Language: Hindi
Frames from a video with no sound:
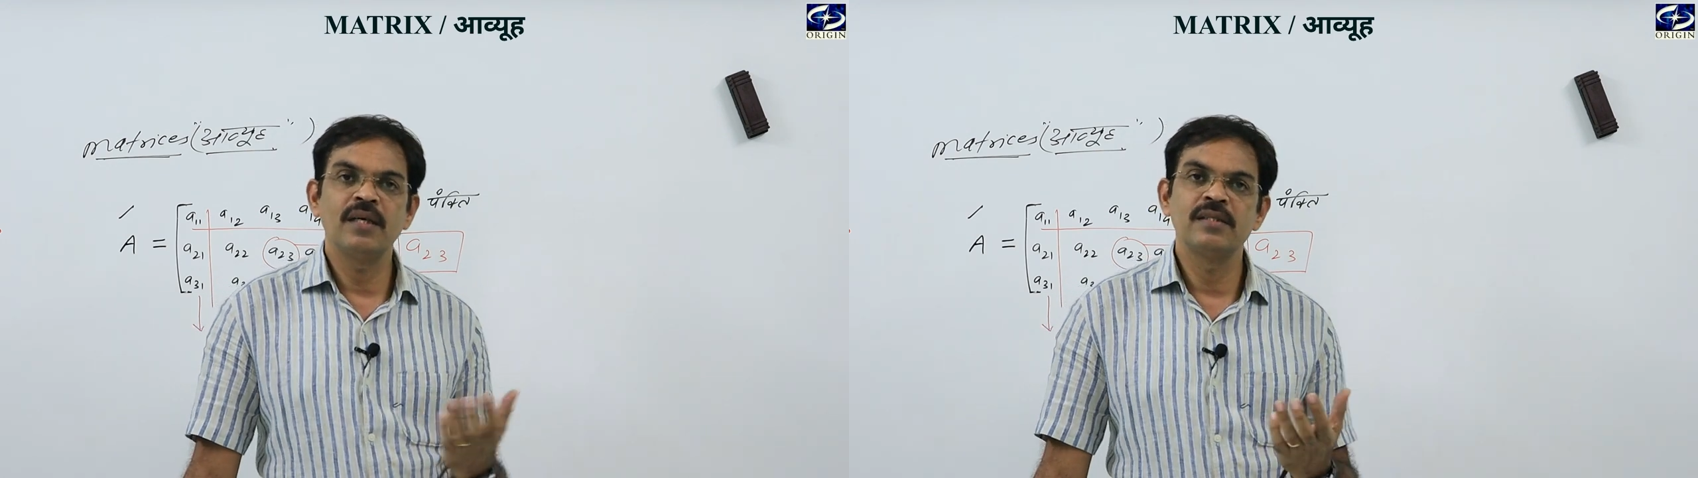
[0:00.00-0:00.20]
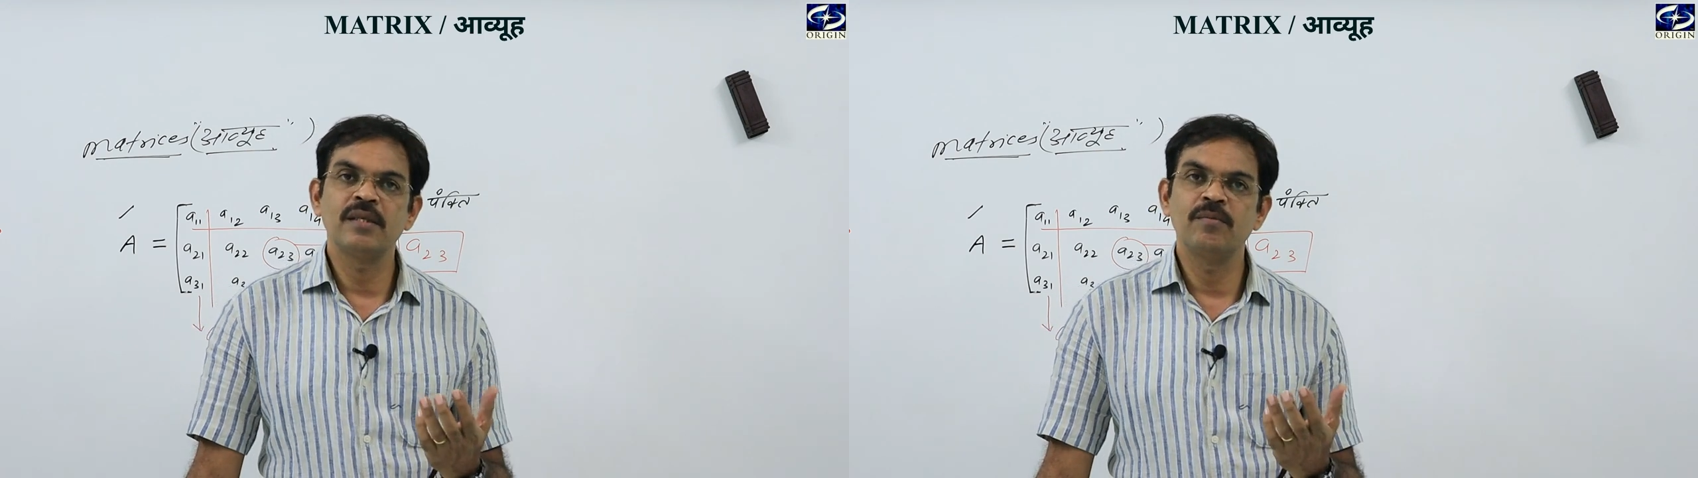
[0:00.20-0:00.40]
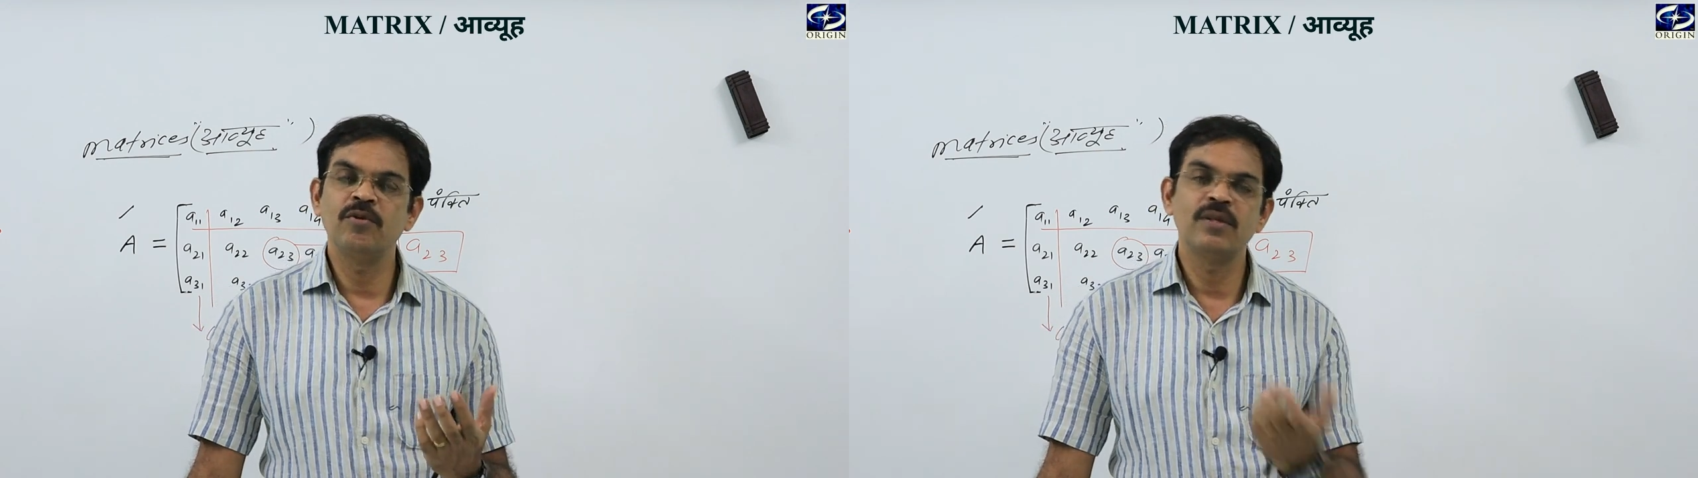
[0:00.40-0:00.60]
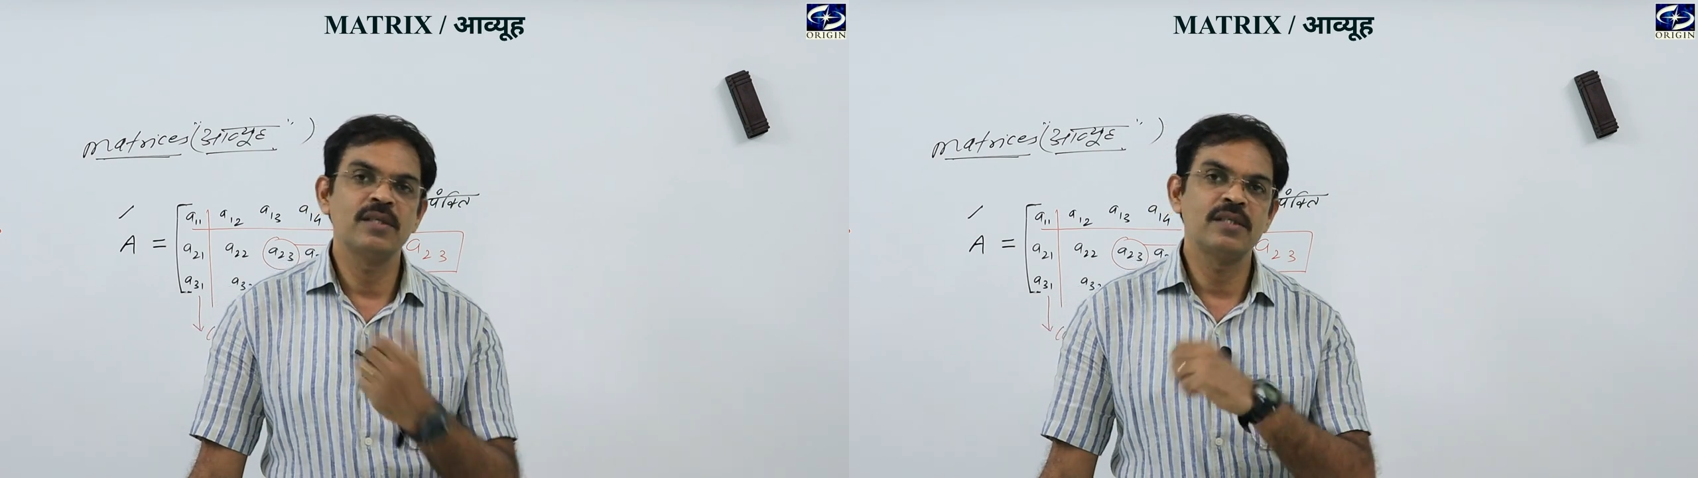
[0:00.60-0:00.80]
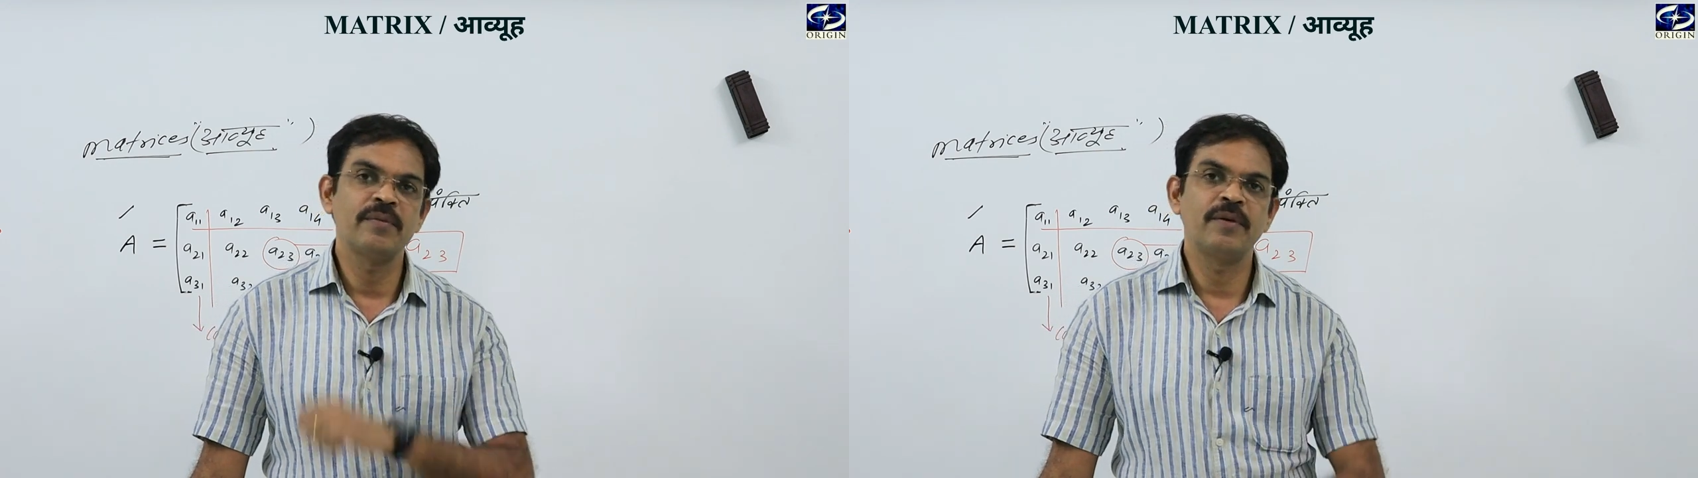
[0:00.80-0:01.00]
कॉन्सेप्ट बहुत
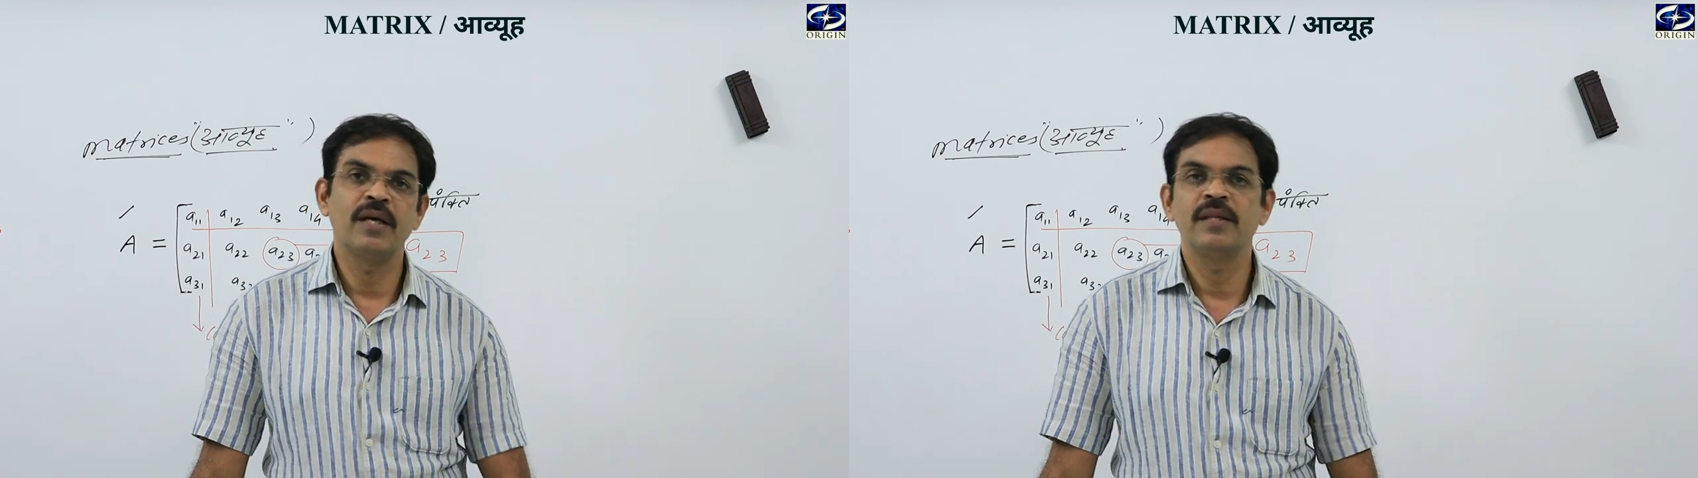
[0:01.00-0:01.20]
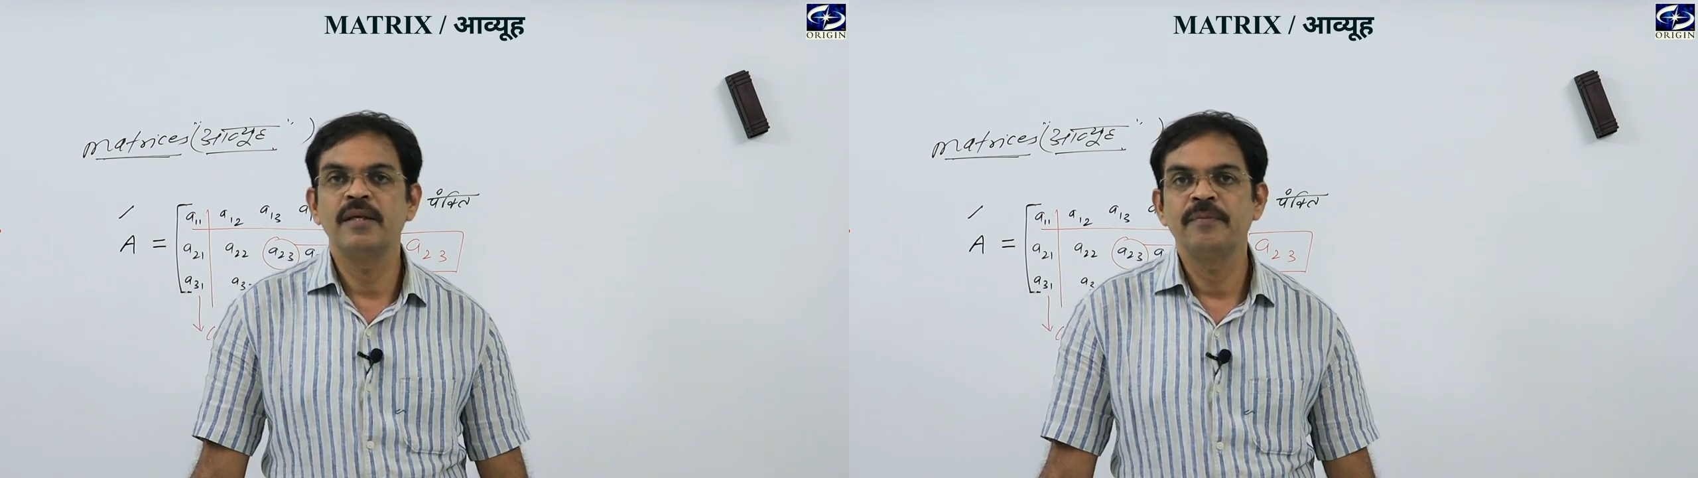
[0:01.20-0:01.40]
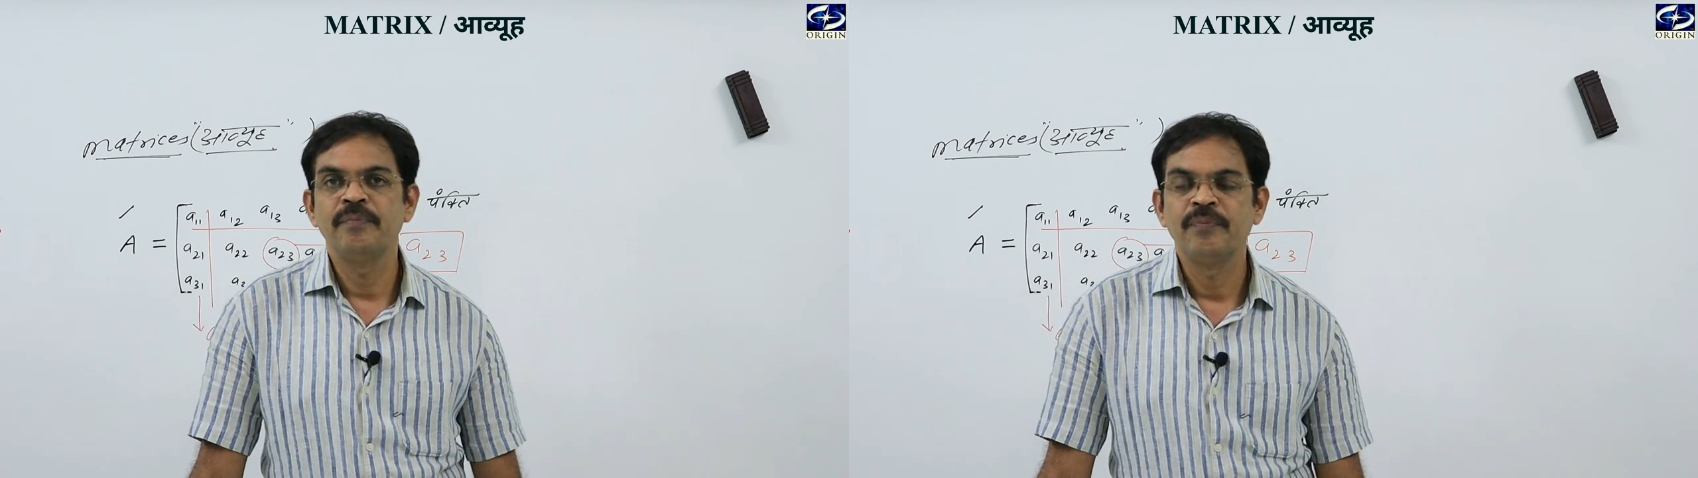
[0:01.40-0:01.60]
अच्छे से पढ़ा दें